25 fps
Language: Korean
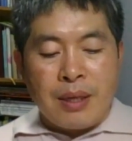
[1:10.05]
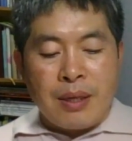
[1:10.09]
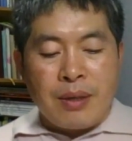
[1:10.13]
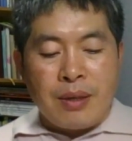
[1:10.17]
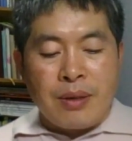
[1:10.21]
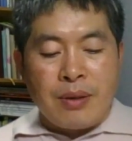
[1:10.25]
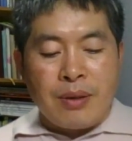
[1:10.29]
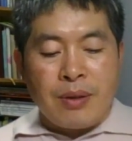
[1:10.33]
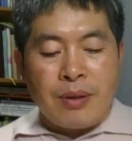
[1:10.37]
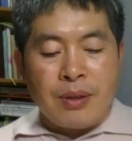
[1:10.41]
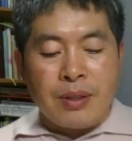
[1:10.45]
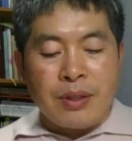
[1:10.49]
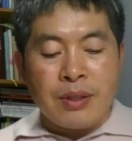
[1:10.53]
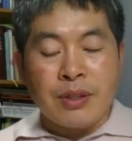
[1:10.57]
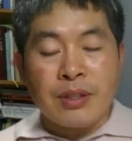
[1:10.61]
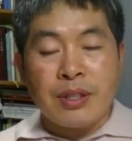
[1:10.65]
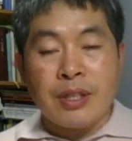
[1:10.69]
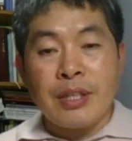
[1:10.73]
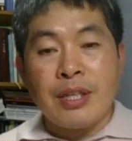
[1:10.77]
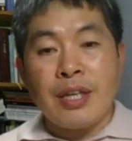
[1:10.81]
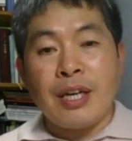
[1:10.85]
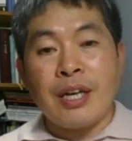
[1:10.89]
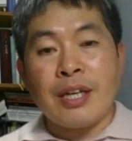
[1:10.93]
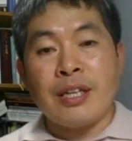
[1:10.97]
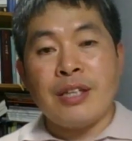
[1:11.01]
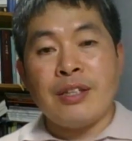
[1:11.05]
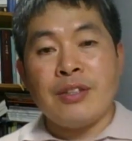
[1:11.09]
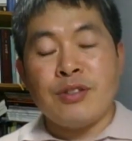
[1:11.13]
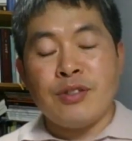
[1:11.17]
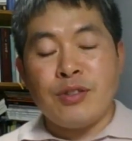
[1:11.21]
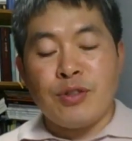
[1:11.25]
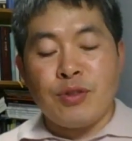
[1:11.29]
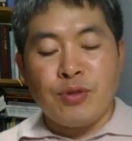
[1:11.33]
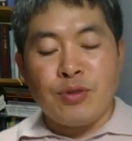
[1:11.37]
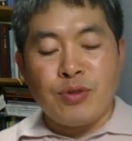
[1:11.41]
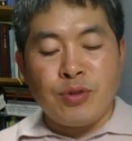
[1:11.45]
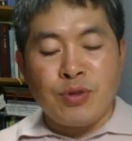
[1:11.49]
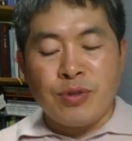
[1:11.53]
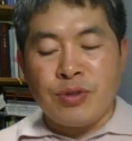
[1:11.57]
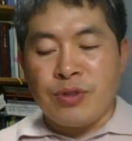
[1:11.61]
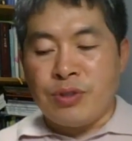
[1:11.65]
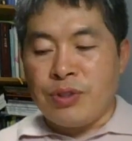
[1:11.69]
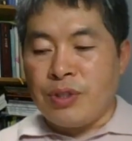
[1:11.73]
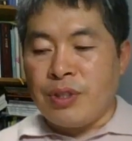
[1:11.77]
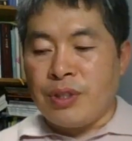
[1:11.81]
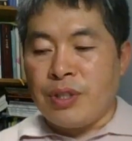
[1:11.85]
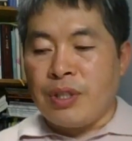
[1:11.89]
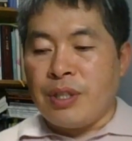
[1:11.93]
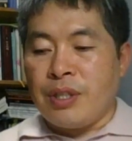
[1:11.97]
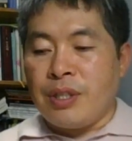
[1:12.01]
어, 이렇게 이야기하는 이유는
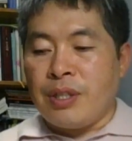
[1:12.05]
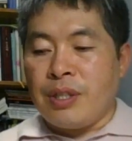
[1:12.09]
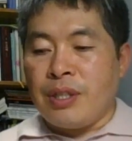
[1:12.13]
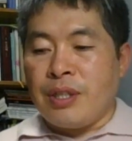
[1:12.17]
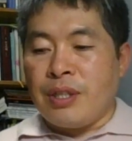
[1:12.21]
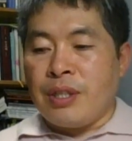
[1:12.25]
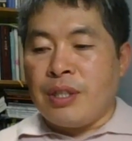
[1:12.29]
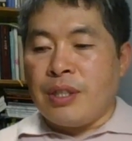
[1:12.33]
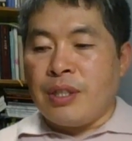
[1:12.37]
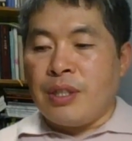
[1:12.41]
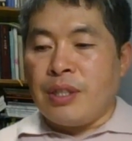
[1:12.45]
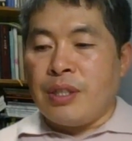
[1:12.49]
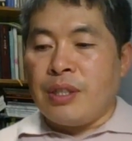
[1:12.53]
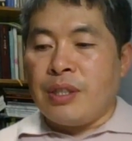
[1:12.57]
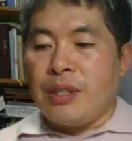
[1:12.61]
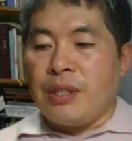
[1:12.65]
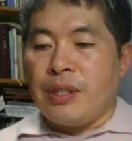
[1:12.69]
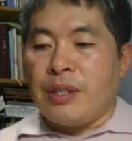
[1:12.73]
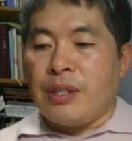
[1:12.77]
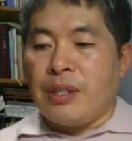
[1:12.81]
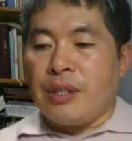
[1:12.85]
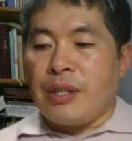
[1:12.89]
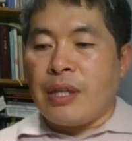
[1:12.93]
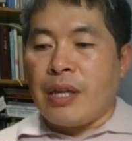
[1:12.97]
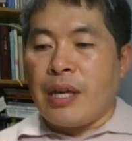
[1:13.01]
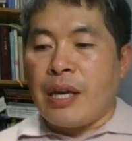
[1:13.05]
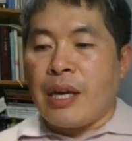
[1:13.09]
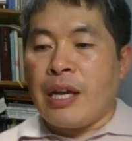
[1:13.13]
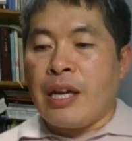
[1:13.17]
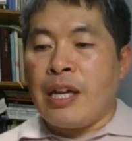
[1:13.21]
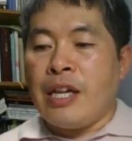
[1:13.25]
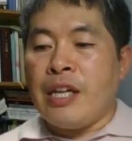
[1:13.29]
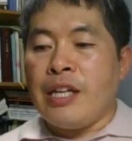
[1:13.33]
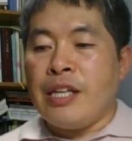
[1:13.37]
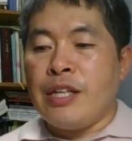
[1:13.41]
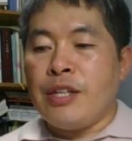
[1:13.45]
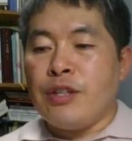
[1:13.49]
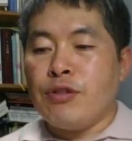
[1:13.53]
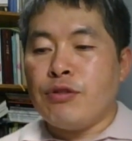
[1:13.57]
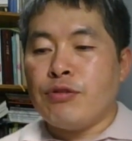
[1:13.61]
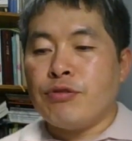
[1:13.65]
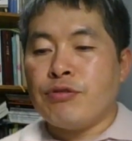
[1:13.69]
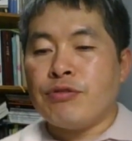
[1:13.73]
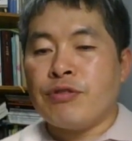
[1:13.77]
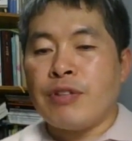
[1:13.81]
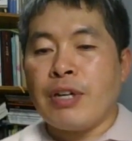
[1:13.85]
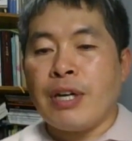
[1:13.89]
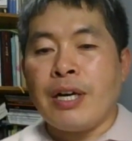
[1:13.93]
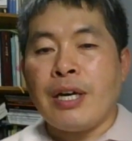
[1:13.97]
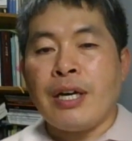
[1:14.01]

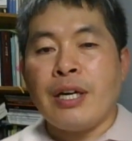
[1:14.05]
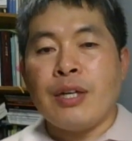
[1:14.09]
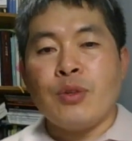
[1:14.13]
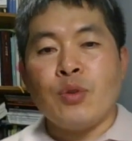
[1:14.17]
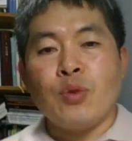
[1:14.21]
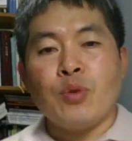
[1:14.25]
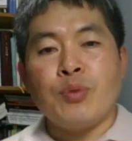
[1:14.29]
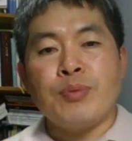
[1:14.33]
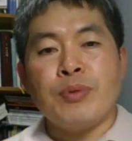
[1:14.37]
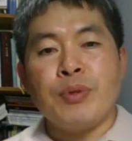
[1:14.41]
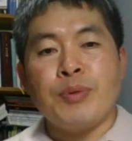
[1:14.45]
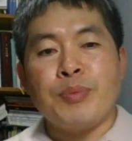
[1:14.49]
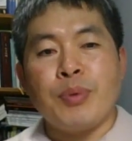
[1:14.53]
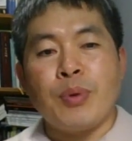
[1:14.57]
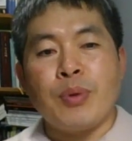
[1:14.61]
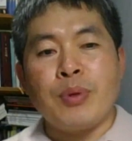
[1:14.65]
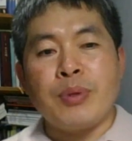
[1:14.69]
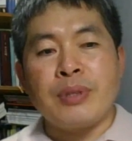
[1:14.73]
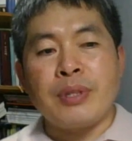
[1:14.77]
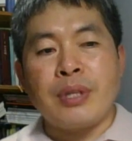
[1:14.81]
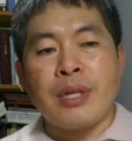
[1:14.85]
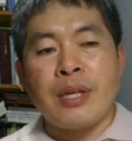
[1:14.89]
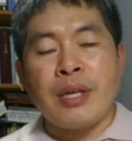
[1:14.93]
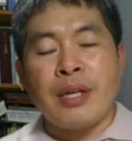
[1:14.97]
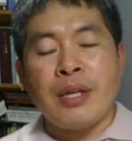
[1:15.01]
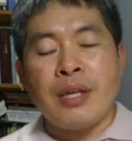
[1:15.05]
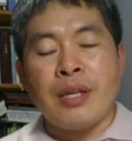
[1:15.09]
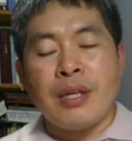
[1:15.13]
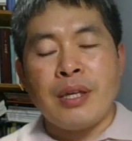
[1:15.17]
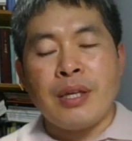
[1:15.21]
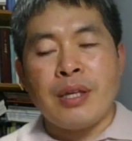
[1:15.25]
엘리후가 욥을 볼 때,